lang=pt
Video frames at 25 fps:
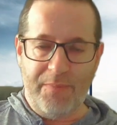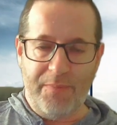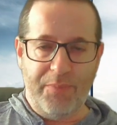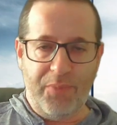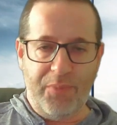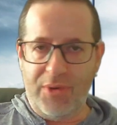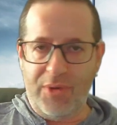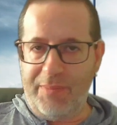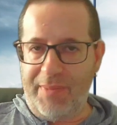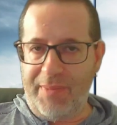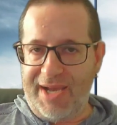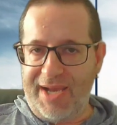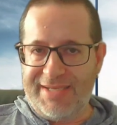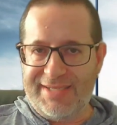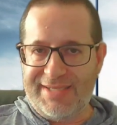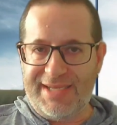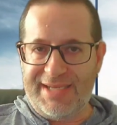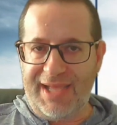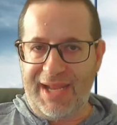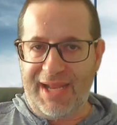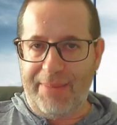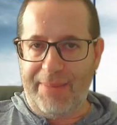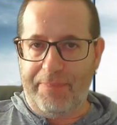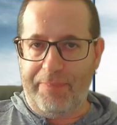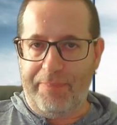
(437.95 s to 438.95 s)
Por mais que
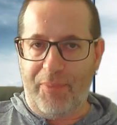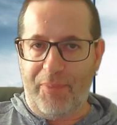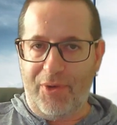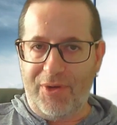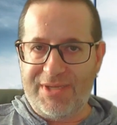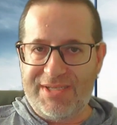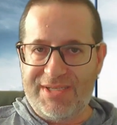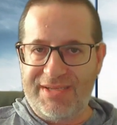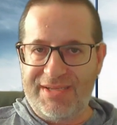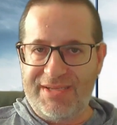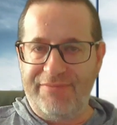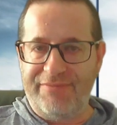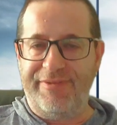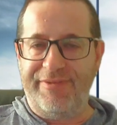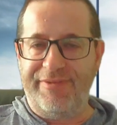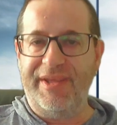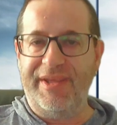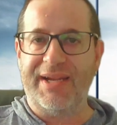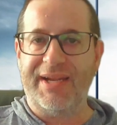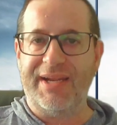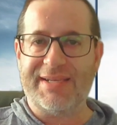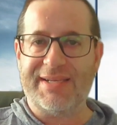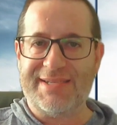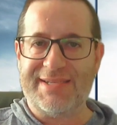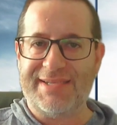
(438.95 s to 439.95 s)
ela possa
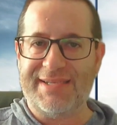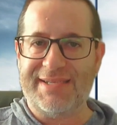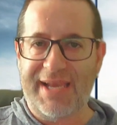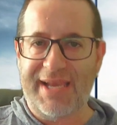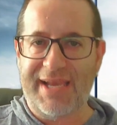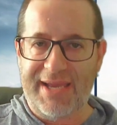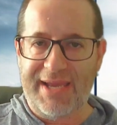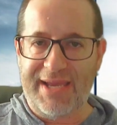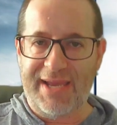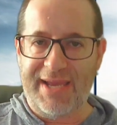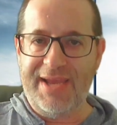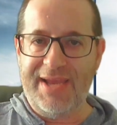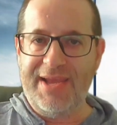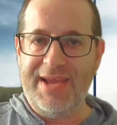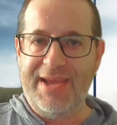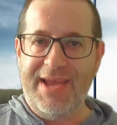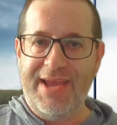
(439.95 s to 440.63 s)
vir a ser,